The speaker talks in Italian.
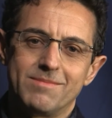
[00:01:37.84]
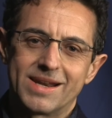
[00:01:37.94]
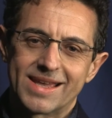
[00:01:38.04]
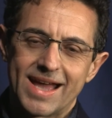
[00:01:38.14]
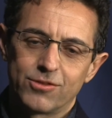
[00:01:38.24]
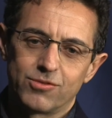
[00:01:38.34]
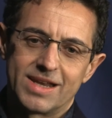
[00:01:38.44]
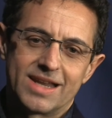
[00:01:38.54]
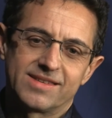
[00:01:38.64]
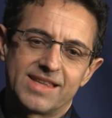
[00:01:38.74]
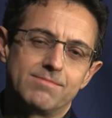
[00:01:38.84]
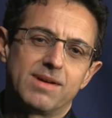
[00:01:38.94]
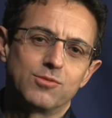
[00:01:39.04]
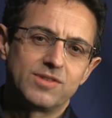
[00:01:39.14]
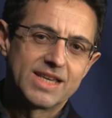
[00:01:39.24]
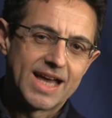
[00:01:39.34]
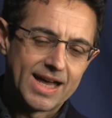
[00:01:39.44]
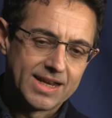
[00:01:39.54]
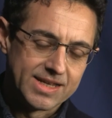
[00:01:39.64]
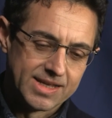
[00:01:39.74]
il mercato della stampa
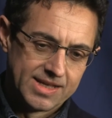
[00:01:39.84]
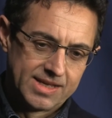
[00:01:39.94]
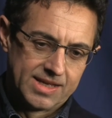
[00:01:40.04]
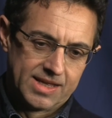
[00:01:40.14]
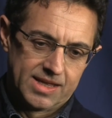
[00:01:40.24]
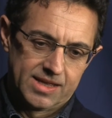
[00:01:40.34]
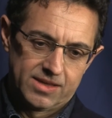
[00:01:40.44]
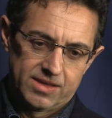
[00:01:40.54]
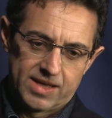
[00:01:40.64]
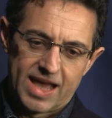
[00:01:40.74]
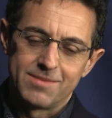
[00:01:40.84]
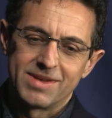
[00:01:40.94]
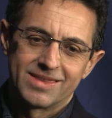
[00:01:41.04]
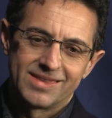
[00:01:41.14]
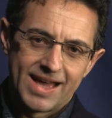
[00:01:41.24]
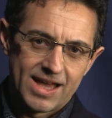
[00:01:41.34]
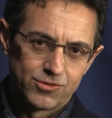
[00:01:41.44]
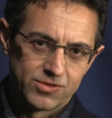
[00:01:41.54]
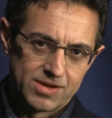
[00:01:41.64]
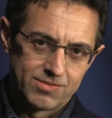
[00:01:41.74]
musicale è
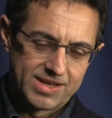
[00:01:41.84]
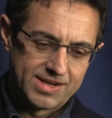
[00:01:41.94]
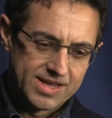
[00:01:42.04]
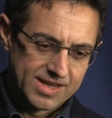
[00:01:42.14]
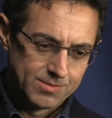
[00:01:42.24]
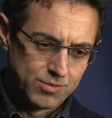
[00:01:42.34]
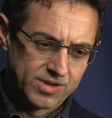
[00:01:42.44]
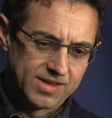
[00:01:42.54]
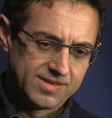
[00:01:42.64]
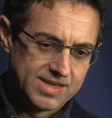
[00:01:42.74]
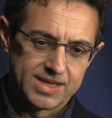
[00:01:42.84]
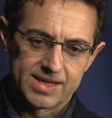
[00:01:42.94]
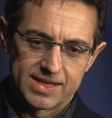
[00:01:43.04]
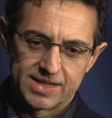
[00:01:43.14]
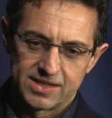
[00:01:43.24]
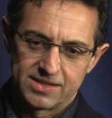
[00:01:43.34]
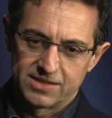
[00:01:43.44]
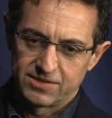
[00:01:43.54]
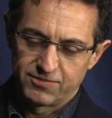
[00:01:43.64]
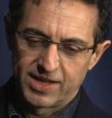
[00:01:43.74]
alimentato da una ricca
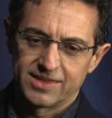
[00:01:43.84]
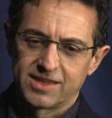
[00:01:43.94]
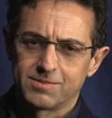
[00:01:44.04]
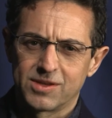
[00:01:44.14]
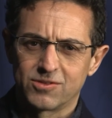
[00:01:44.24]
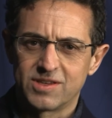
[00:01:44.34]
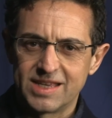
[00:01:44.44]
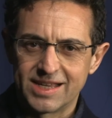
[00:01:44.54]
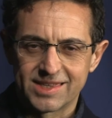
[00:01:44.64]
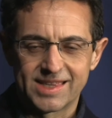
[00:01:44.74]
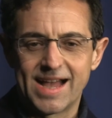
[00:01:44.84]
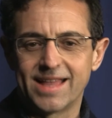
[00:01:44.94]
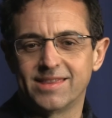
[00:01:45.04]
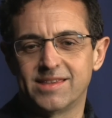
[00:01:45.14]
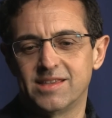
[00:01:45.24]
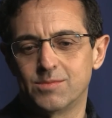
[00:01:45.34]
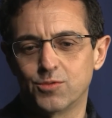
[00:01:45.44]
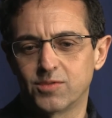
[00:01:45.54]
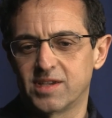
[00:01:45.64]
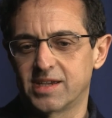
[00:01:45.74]
borghesia fatta spesso di dilettanti, di
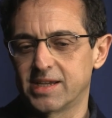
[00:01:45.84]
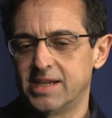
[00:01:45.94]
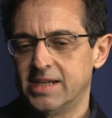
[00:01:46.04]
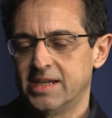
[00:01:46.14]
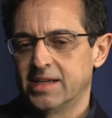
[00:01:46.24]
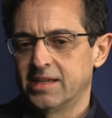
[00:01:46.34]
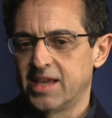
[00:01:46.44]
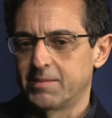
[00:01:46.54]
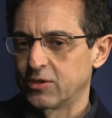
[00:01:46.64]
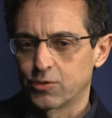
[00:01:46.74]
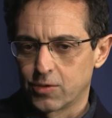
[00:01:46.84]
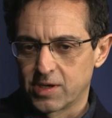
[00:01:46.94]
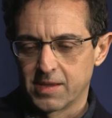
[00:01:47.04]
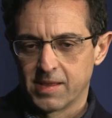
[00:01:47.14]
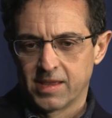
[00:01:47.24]
musica, di amatori,